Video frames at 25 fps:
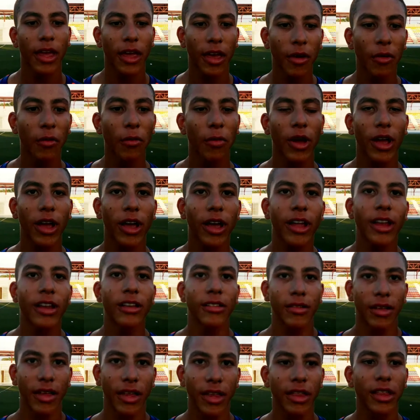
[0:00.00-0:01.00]
que es un buen
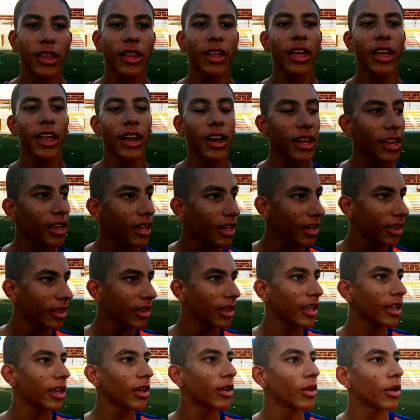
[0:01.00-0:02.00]
canal que sigue
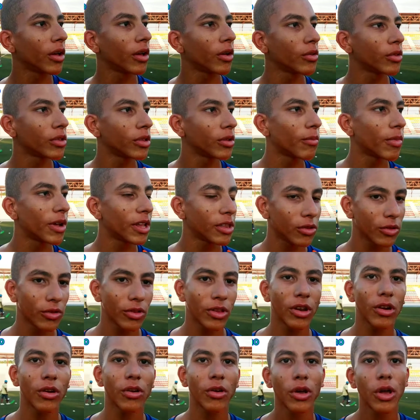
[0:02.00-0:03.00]
este, en
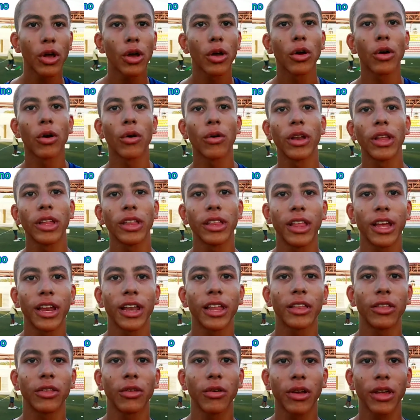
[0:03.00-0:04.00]
observación de los jóvenes
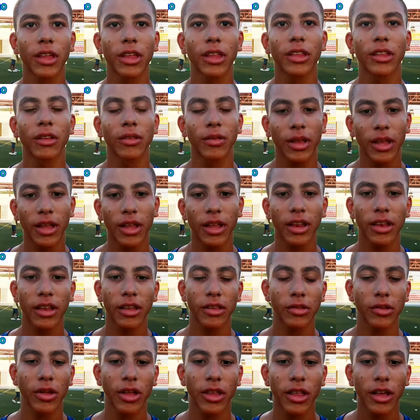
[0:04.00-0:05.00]
talentos que se entran
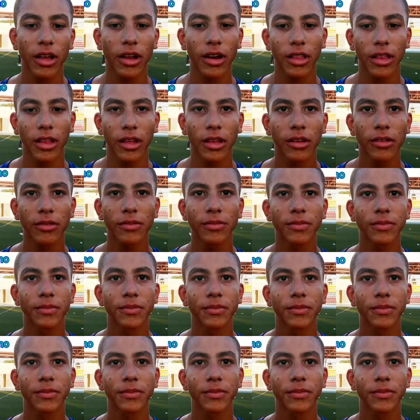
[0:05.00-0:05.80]
en la ciudad de Cartagena.